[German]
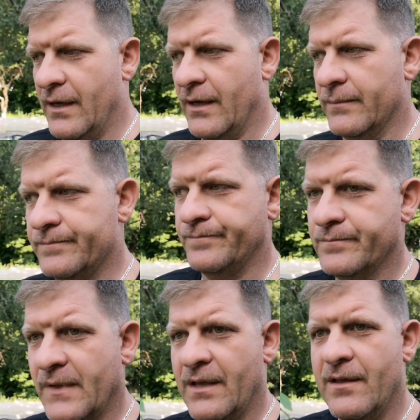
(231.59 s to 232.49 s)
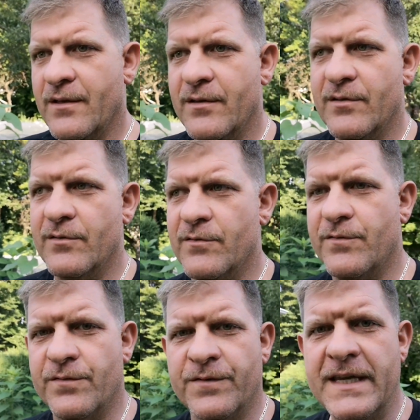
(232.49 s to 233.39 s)
ähm,
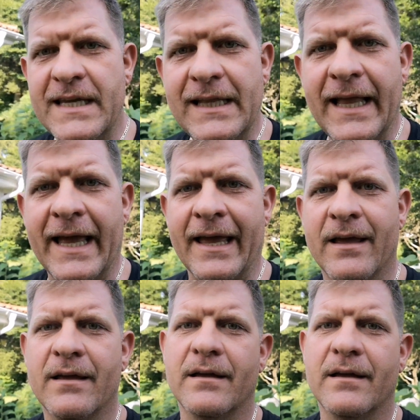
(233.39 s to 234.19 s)
viele